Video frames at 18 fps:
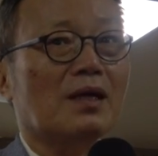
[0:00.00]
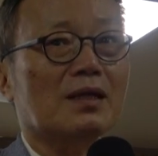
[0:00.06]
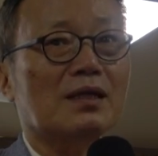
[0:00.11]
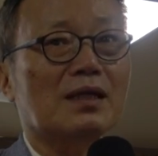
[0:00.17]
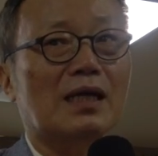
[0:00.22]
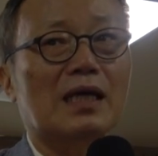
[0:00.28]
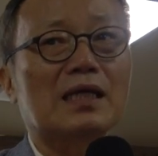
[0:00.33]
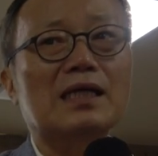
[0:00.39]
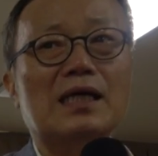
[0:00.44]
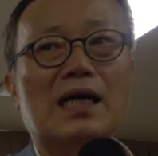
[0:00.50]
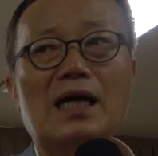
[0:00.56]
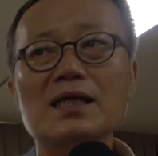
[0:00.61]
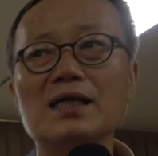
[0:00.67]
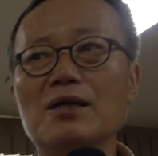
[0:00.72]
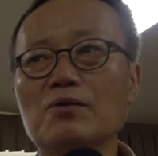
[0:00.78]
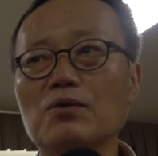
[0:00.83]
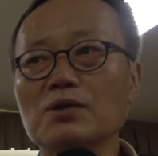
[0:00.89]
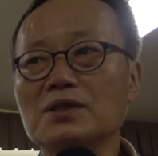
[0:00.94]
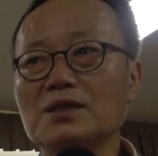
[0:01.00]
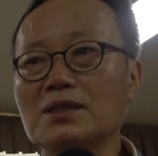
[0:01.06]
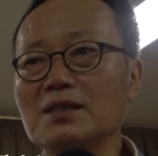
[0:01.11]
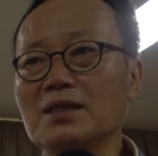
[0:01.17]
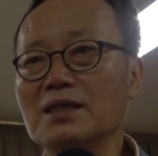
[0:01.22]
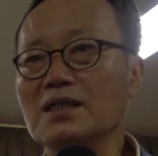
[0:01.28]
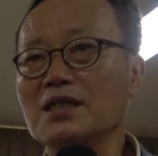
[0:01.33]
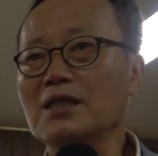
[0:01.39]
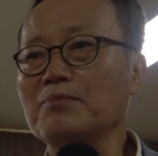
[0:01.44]
그러니까 이 강에
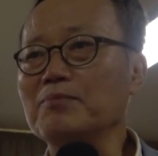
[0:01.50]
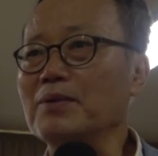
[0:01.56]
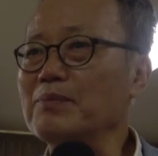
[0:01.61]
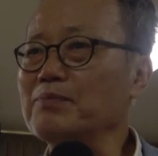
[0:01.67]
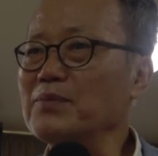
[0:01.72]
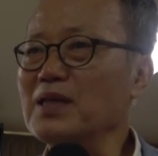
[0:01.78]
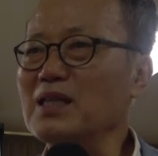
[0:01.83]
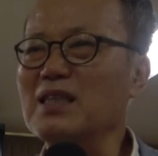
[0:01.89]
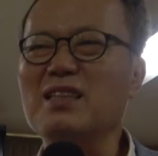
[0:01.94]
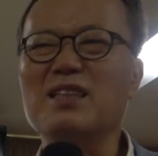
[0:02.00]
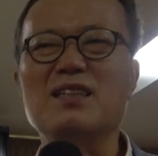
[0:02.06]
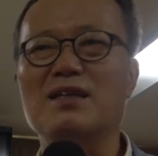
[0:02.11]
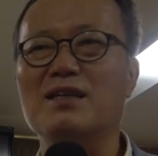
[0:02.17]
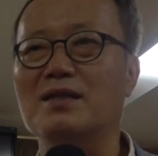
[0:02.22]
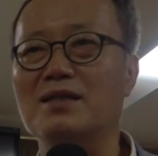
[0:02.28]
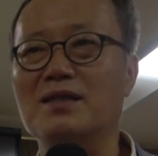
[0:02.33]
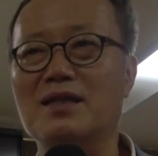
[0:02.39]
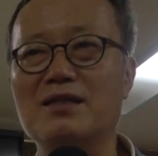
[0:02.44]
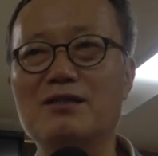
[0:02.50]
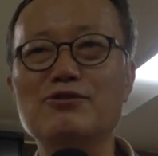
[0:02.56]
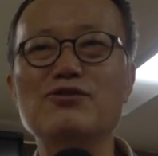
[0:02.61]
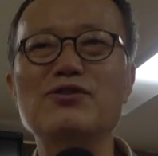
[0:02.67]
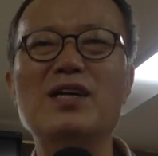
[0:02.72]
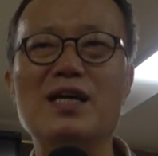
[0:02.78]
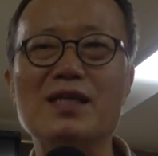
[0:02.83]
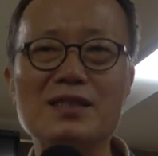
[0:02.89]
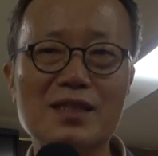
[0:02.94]
꽂힌 애들이 몇 명 있는 것 같아요. 그
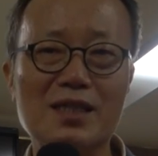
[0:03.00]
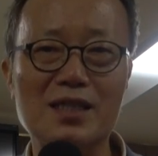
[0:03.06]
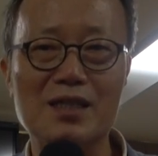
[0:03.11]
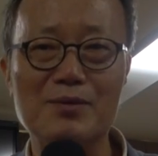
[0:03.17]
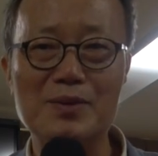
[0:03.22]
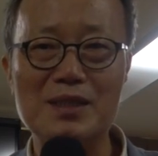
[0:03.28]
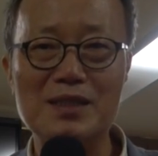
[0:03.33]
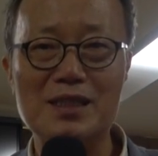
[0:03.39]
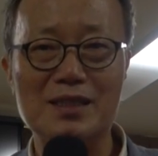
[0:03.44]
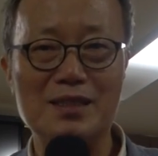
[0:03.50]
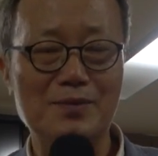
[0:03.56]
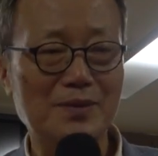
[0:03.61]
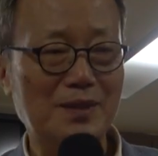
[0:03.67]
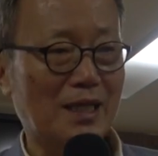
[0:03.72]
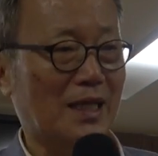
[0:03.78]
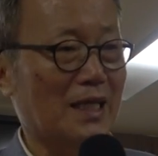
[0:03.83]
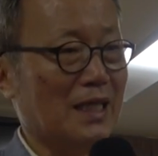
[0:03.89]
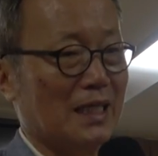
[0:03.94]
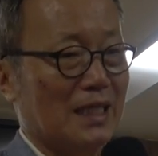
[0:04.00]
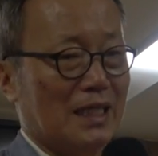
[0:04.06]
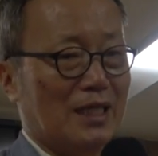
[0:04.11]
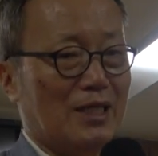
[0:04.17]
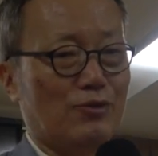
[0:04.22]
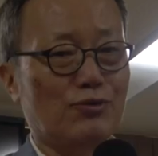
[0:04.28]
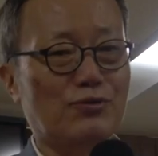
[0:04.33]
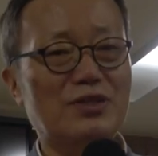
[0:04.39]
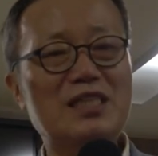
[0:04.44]
중에 한 사람이 지금
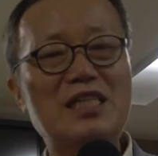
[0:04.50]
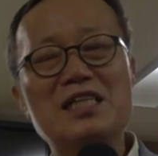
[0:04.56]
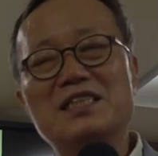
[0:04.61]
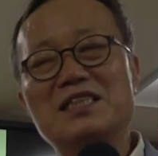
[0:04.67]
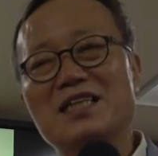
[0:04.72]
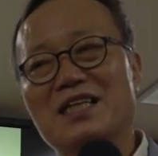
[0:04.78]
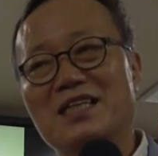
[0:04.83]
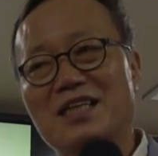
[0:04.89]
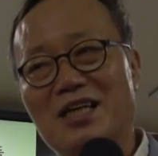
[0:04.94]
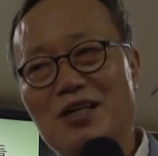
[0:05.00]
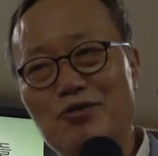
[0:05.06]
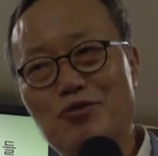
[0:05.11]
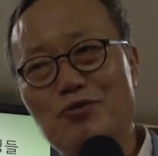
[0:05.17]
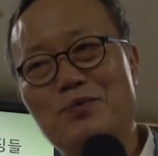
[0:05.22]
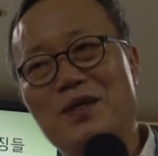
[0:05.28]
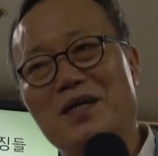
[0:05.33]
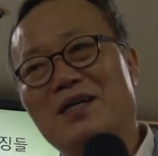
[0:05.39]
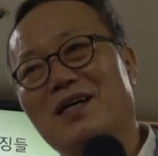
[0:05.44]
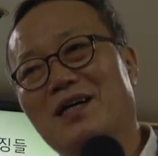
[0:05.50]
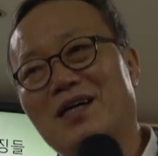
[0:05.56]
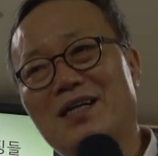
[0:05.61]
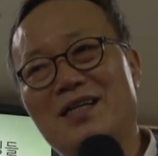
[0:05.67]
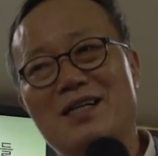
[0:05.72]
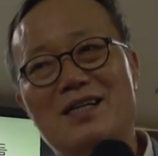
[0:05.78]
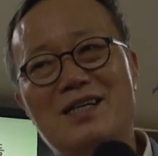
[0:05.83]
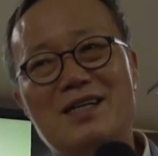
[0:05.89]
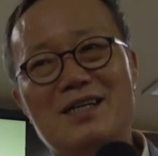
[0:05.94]
윤 실장의
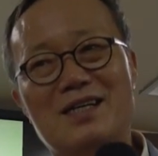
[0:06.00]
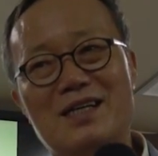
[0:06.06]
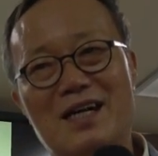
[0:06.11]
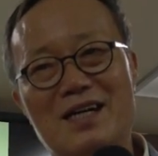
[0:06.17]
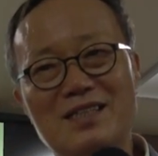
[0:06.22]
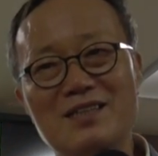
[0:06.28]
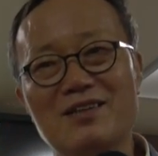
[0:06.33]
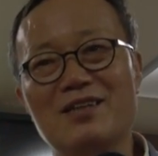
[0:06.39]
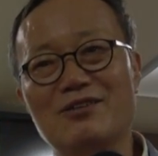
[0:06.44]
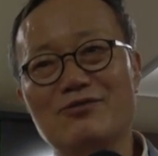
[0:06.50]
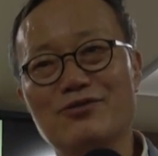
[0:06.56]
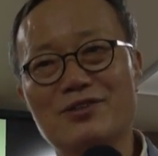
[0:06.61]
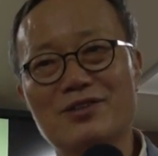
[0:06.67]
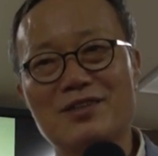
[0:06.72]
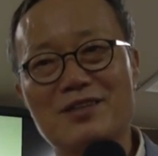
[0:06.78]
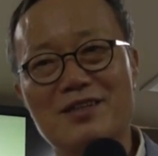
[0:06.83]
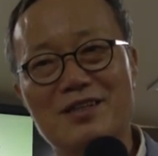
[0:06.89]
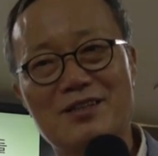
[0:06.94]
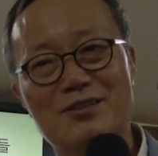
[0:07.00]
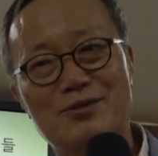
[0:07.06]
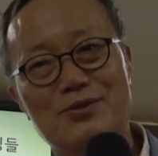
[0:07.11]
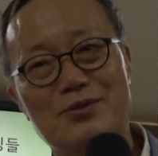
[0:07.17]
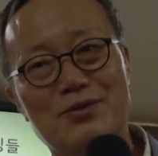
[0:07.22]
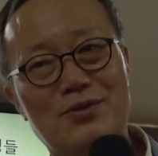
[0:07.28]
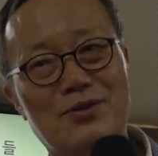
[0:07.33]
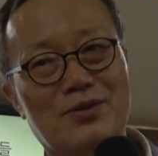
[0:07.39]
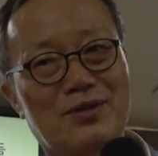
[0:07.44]
후배가 강력히
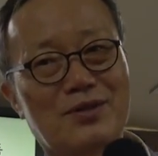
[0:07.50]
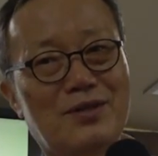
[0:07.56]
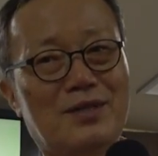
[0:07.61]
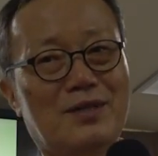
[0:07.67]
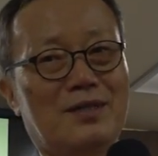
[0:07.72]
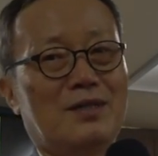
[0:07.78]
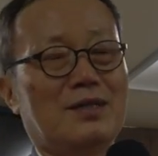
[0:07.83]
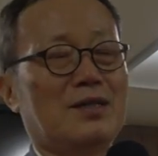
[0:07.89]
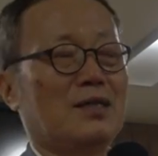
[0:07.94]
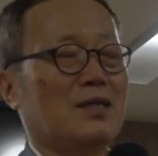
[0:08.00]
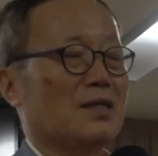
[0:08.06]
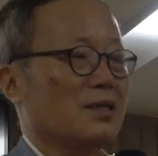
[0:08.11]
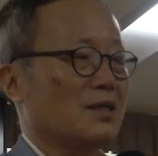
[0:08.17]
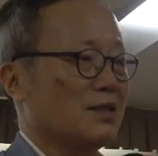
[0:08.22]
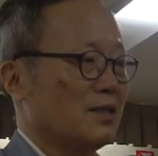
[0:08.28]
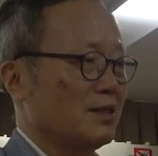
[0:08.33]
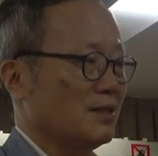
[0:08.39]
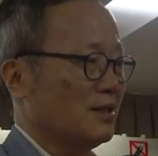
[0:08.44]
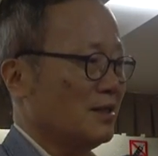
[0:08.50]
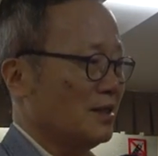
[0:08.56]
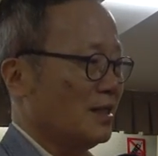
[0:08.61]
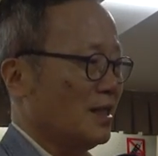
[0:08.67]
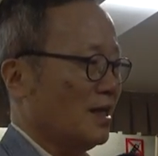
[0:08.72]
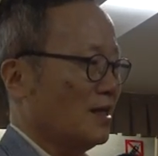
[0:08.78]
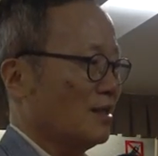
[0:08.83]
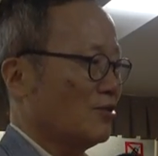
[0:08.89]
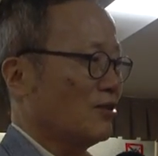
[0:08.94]
추천해가지고, 예, 그래서
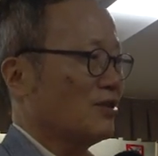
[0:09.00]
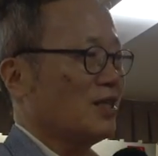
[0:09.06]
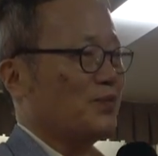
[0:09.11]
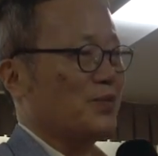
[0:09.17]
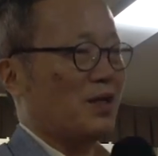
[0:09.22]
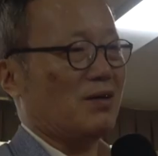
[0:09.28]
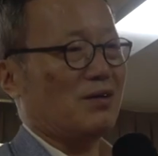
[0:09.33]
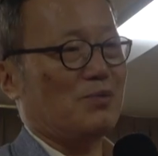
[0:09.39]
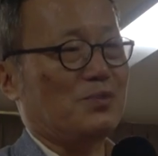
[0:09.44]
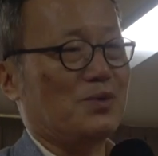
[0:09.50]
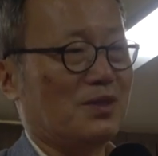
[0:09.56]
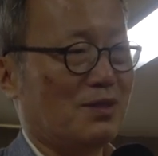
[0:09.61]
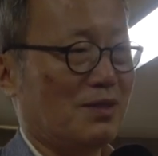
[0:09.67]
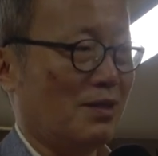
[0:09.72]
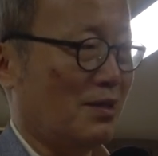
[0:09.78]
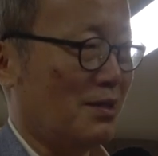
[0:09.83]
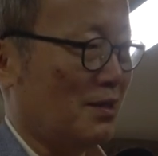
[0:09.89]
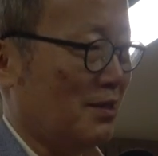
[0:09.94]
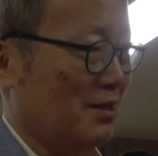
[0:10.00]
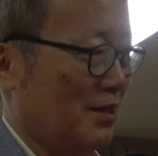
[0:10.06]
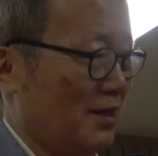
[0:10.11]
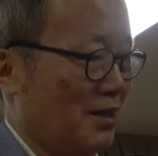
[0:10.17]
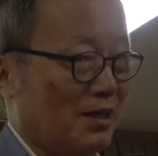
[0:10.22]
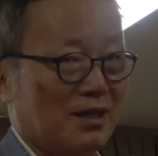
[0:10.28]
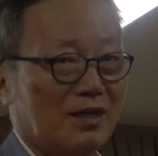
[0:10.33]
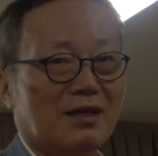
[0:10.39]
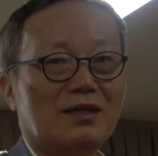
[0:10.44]
이게 성립된 겁니다. 근데,
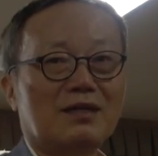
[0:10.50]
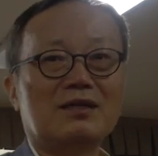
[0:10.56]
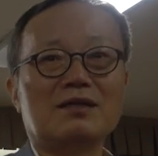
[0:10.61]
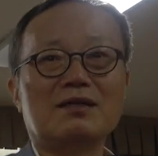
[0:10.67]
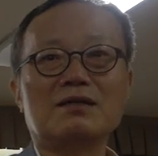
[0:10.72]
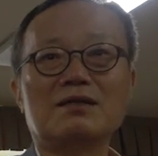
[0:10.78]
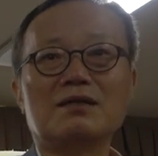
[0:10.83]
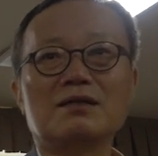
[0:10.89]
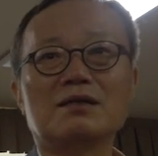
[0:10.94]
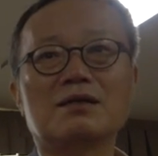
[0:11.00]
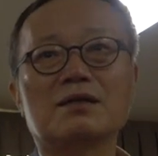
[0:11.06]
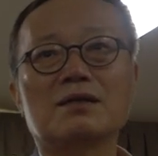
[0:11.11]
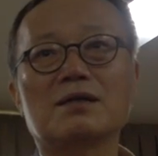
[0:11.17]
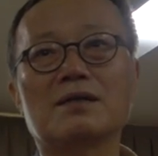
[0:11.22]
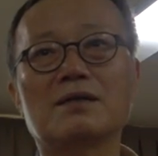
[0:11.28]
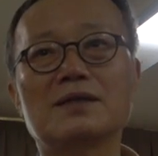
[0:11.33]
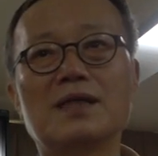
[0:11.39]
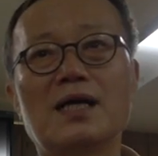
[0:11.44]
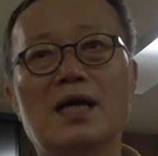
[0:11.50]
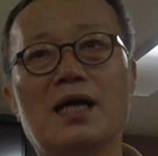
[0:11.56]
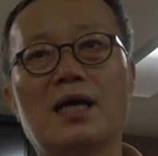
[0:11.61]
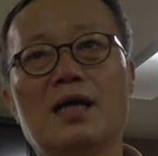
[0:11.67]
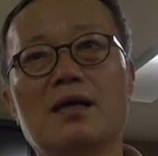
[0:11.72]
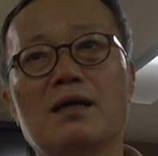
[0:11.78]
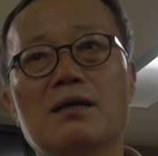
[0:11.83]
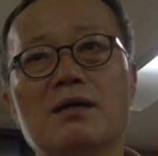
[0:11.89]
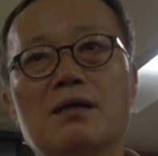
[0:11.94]
근 이용구가
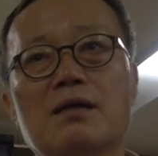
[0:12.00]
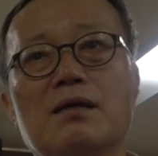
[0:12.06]
예. 그